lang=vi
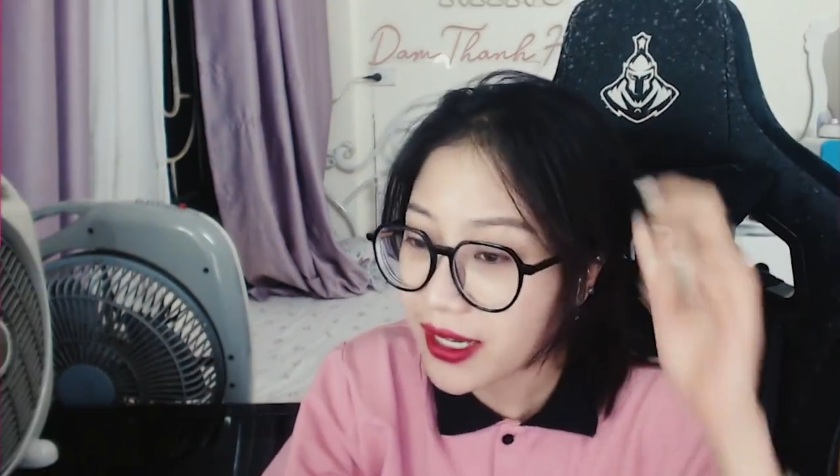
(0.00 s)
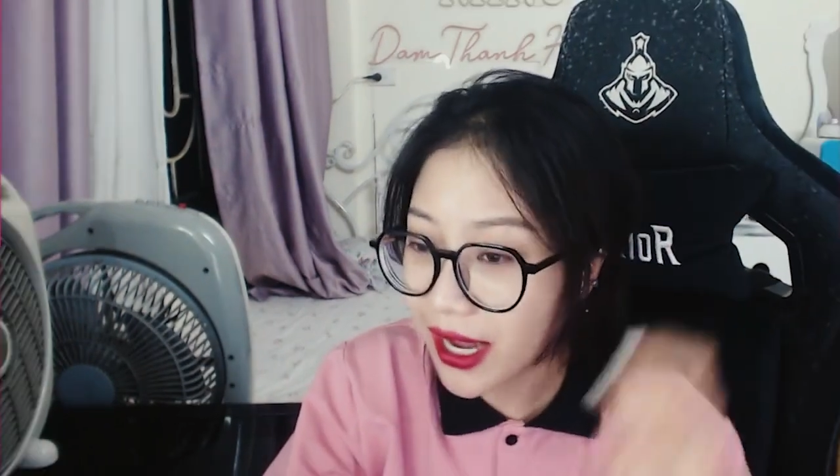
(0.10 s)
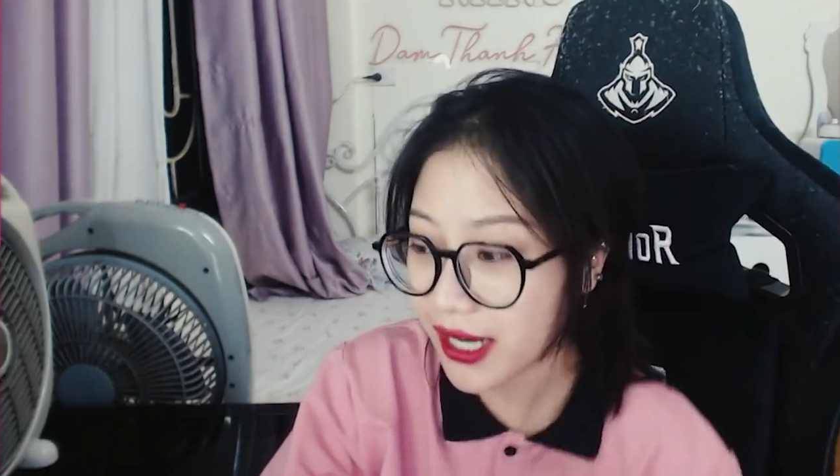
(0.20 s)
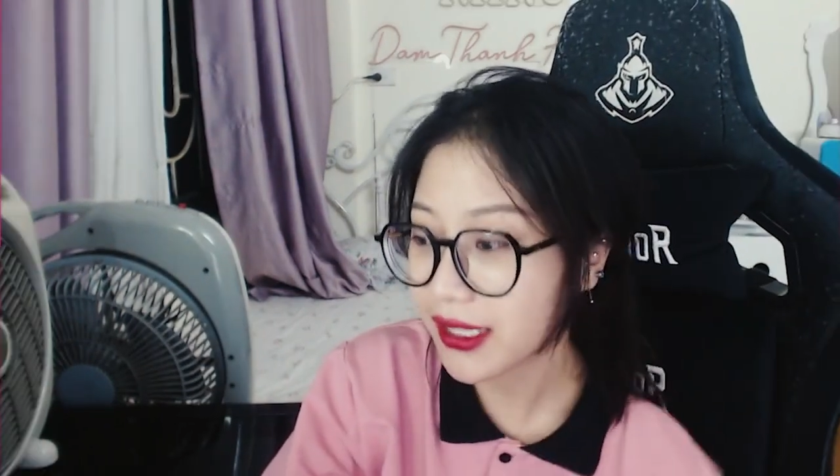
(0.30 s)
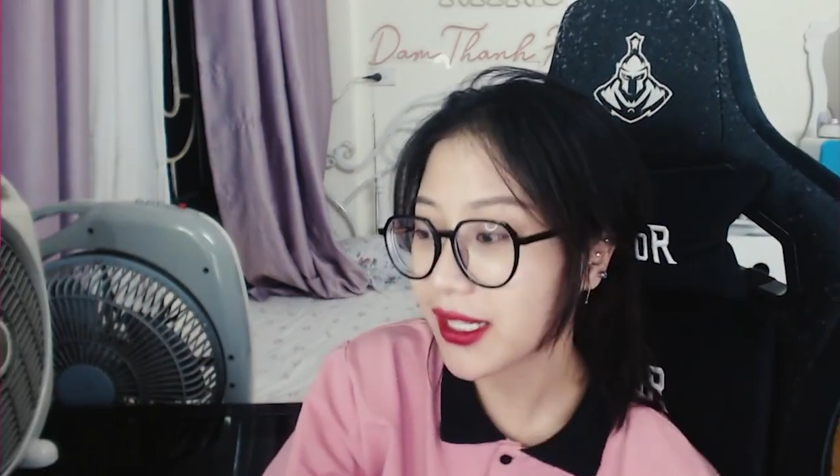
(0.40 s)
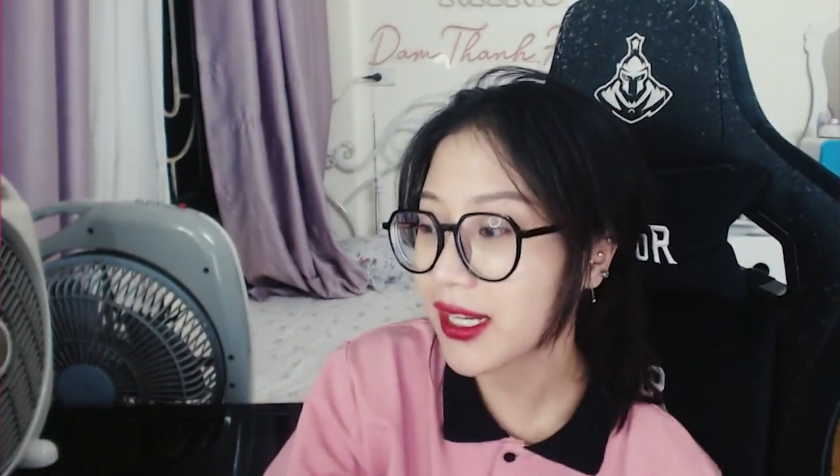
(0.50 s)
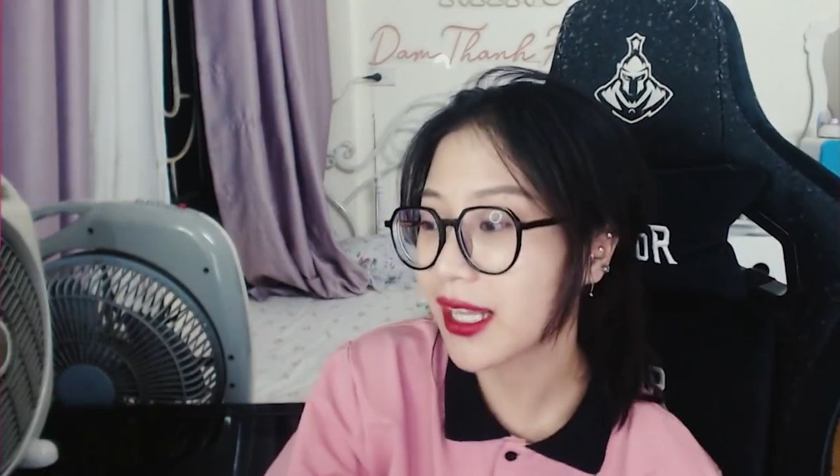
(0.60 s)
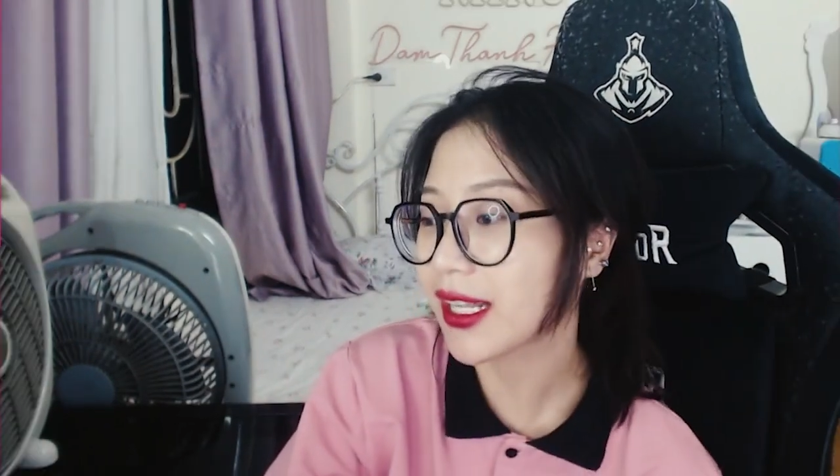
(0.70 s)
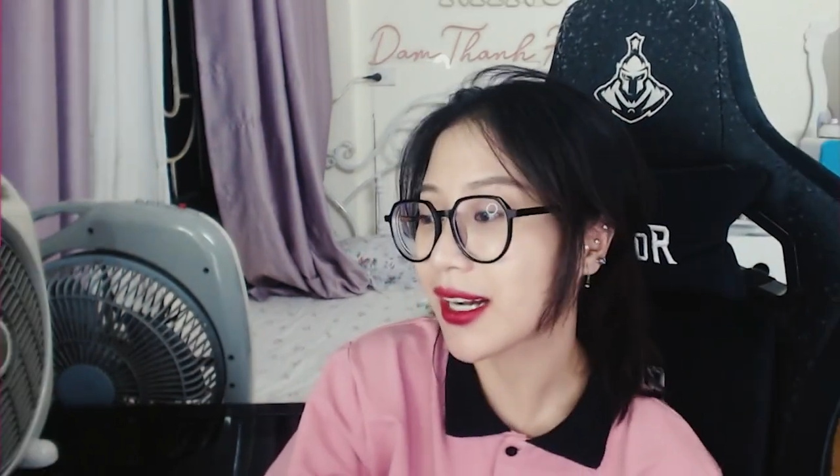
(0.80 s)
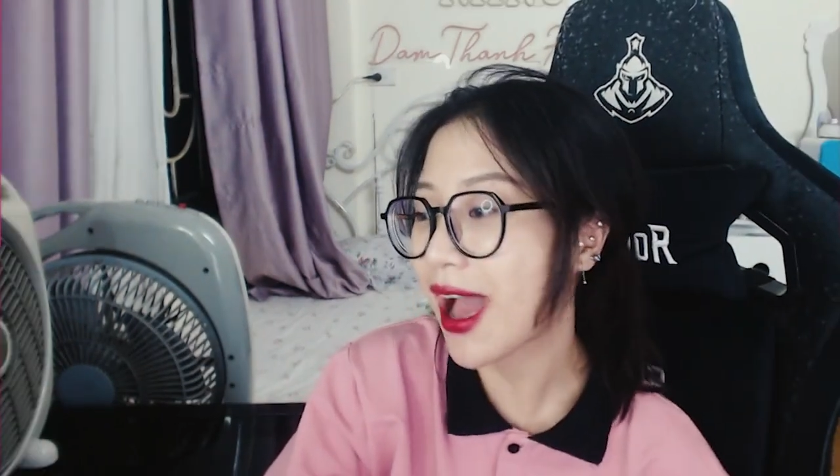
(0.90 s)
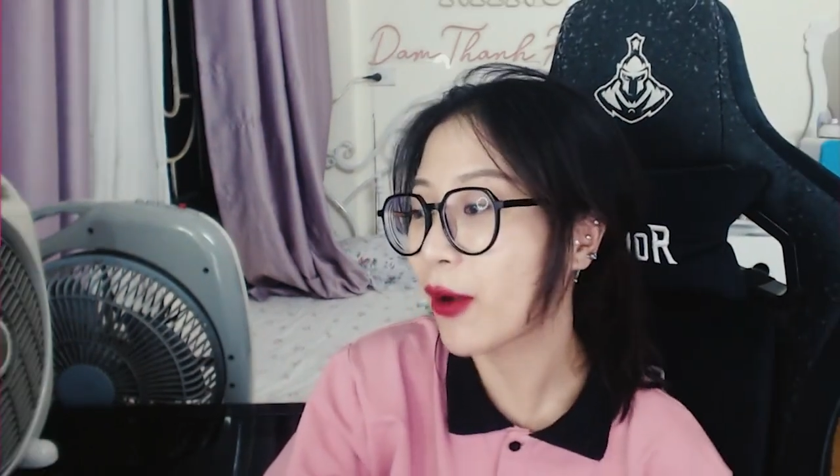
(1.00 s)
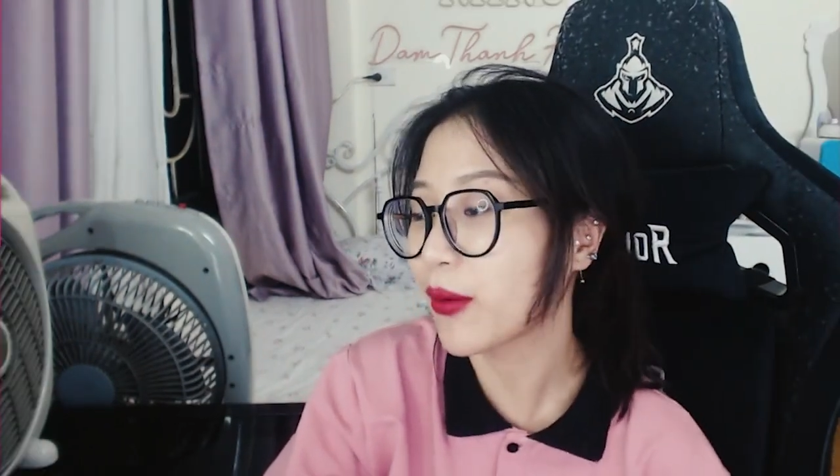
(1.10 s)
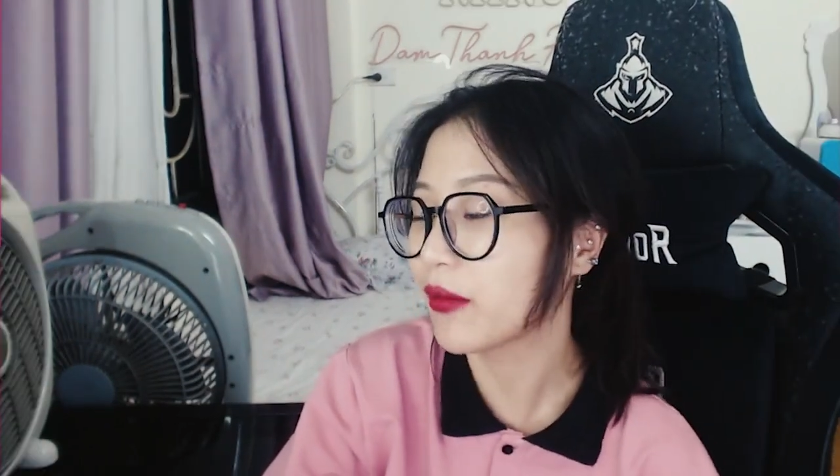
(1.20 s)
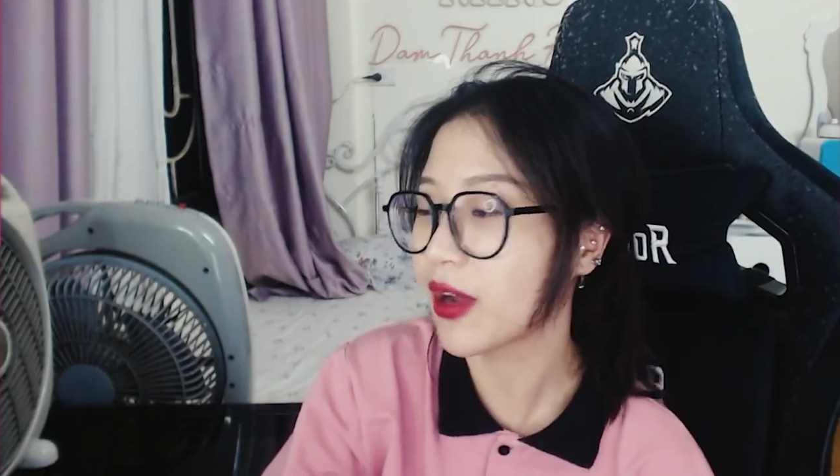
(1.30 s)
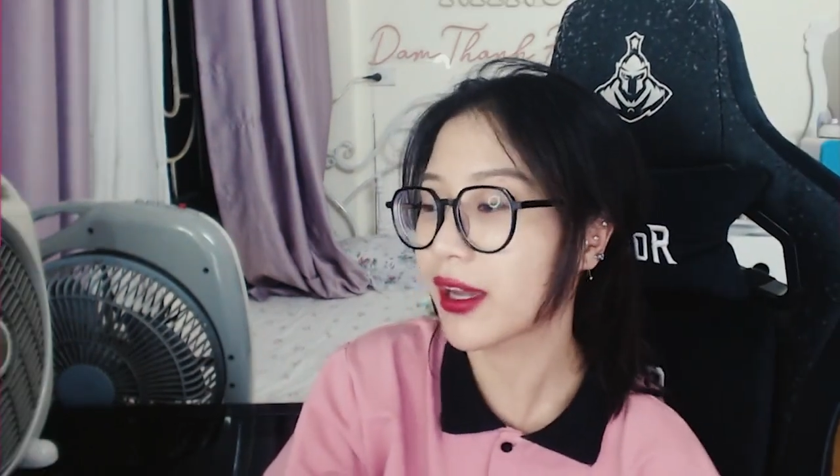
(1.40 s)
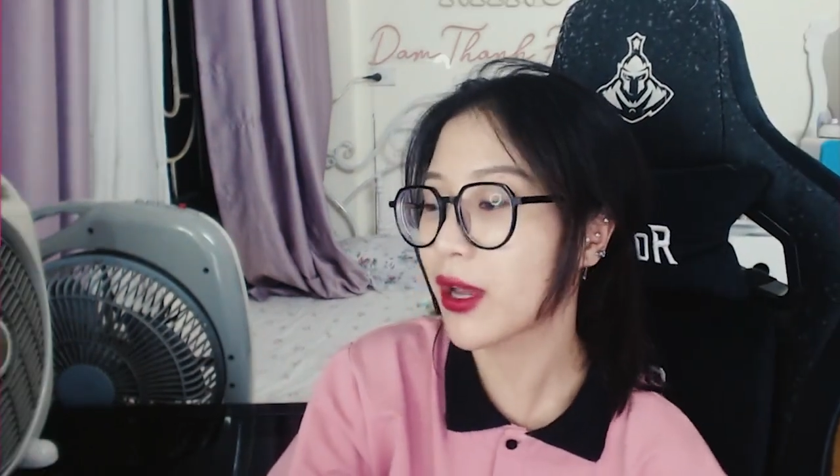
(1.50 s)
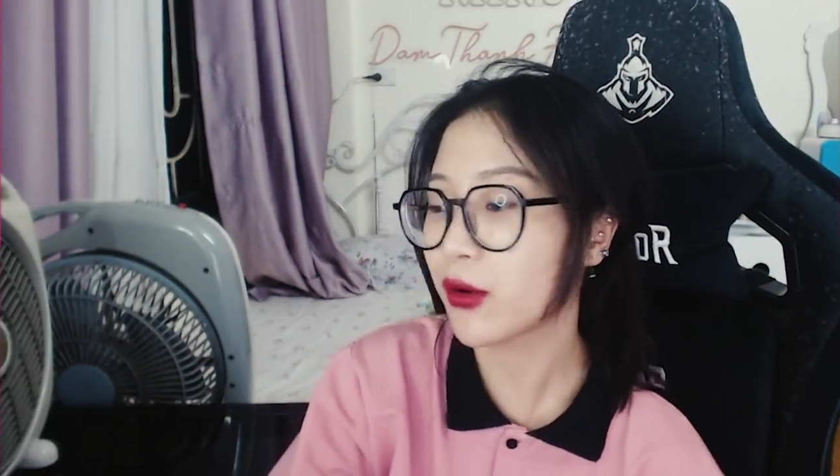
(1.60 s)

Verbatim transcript: đấy thế nên là thằng nào mà vừa